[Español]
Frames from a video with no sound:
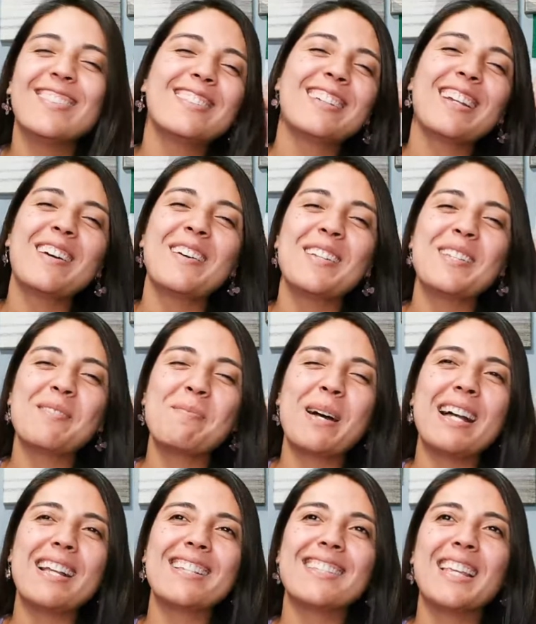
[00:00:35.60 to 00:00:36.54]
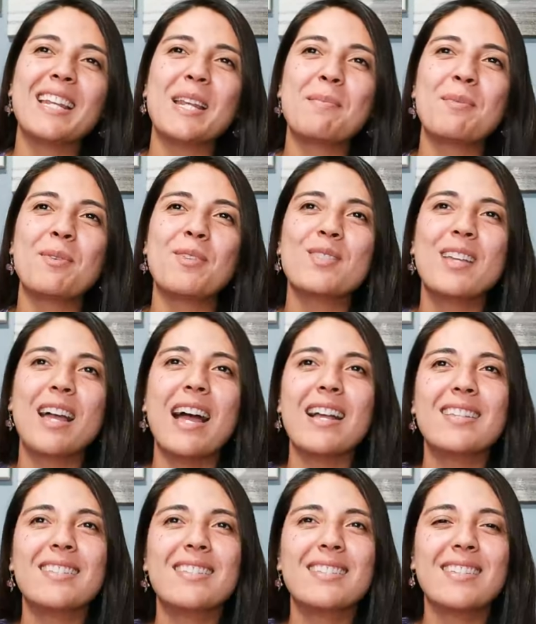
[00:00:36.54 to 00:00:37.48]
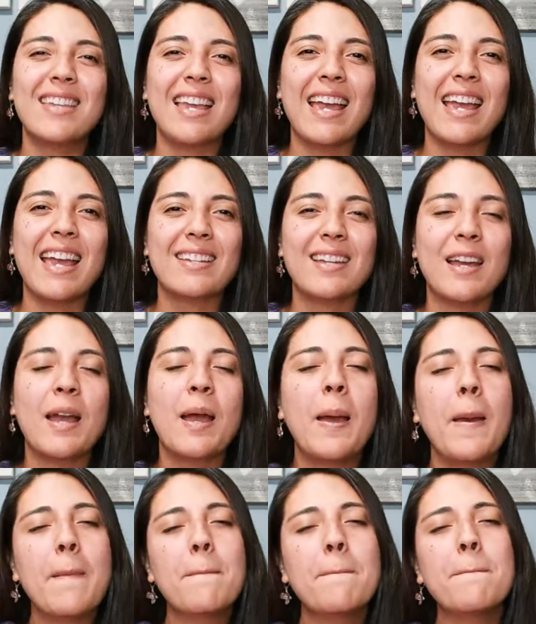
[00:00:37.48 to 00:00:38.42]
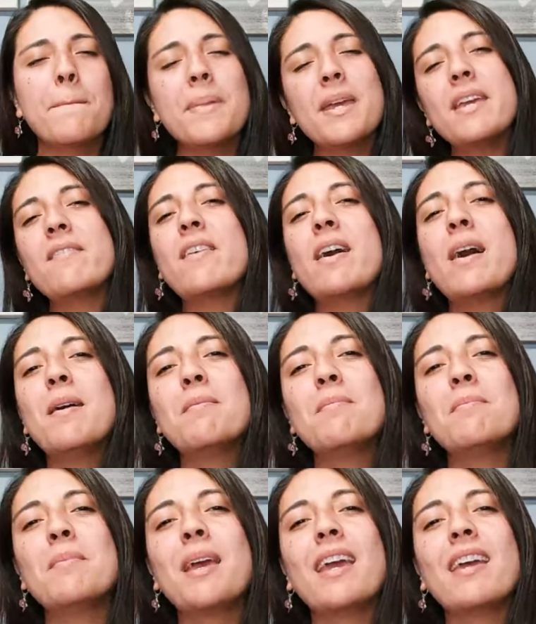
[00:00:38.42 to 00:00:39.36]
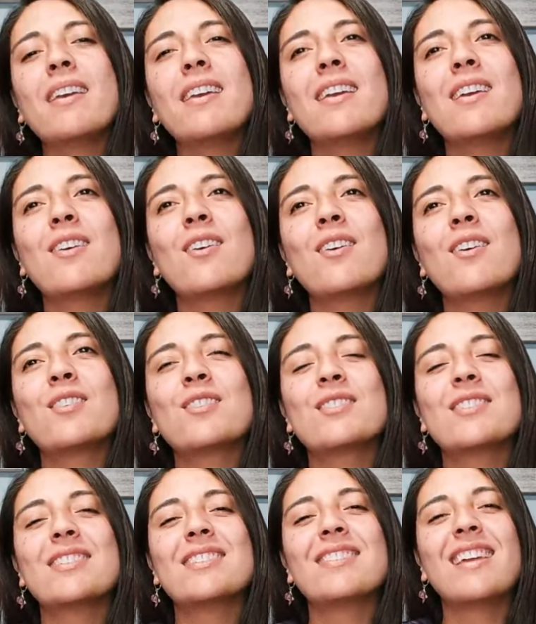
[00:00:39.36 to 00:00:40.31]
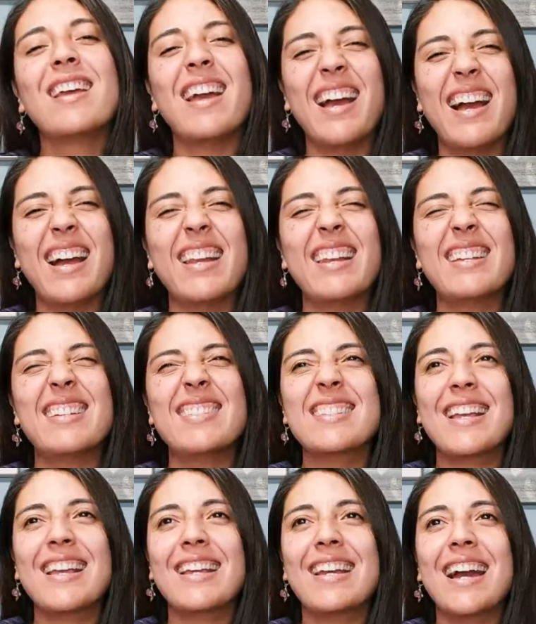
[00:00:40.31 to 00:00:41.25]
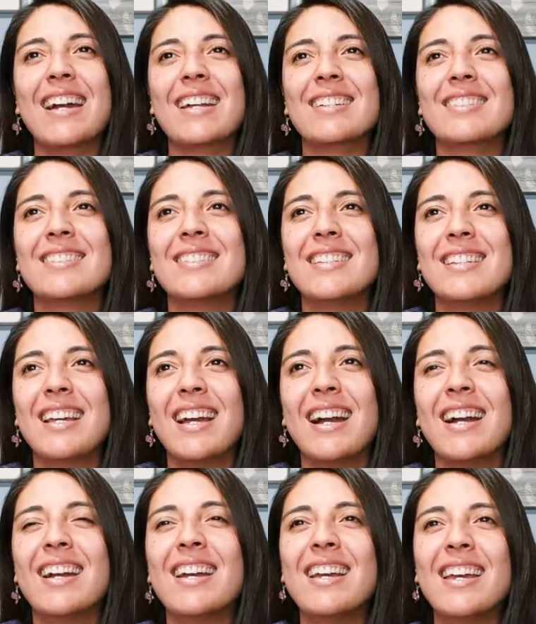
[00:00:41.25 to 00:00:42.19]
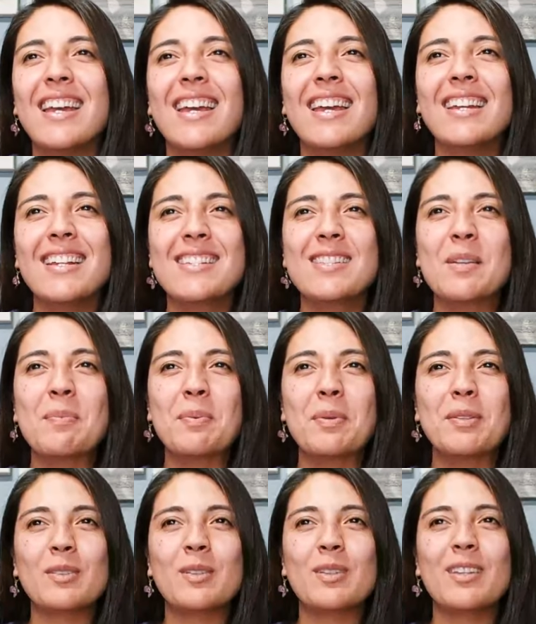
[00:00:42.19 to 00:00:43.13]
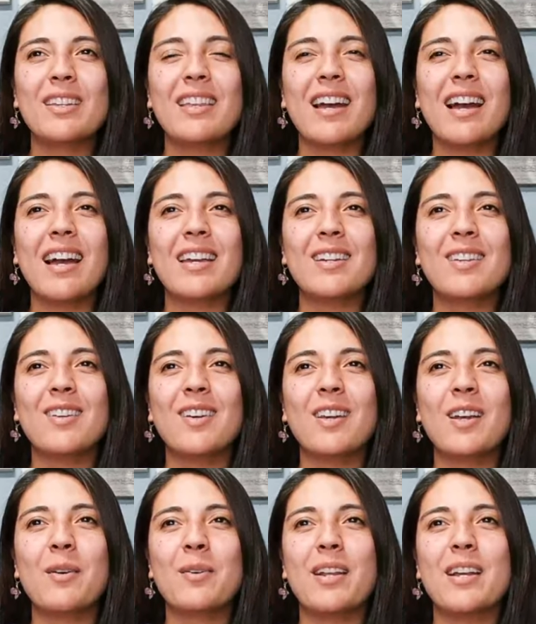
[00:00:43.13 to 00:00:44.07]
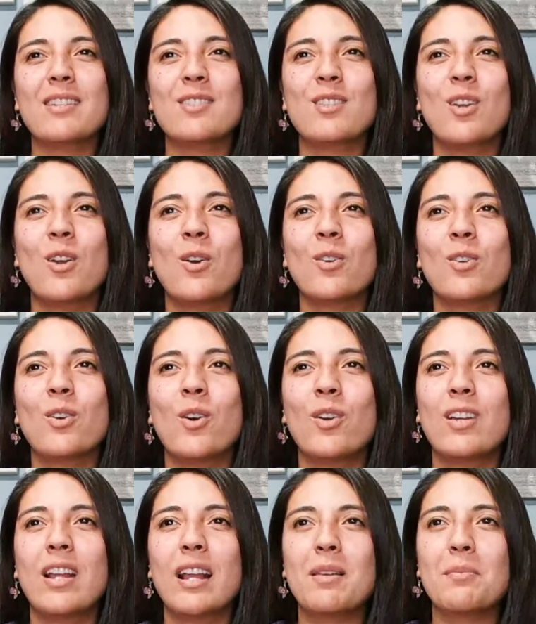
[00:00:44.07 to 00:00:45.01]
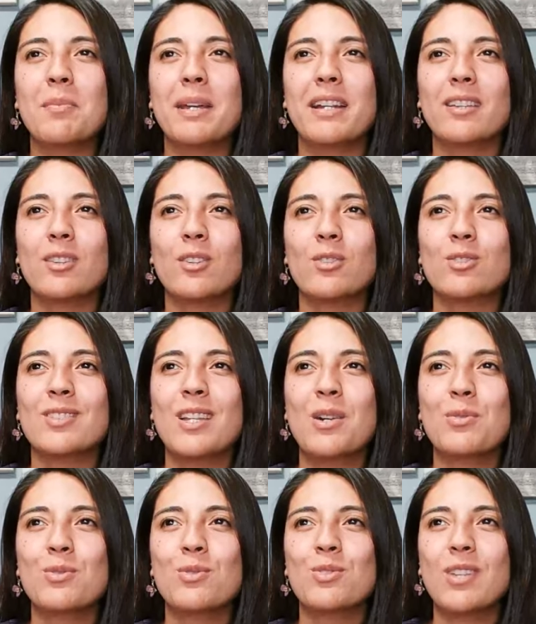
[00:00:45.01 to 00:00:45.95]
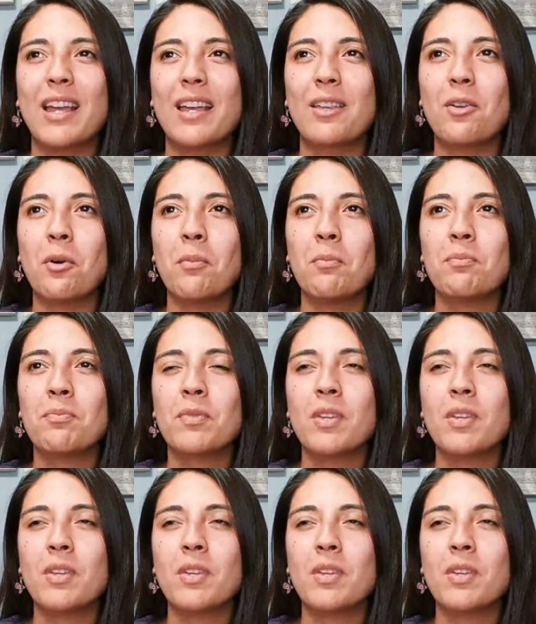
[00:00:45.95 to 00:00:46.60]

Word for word: Una vez más tenemos a Siek. Viva México, nos dice Alex García, en esta oportunidad en colaboración con Alberto Saucedo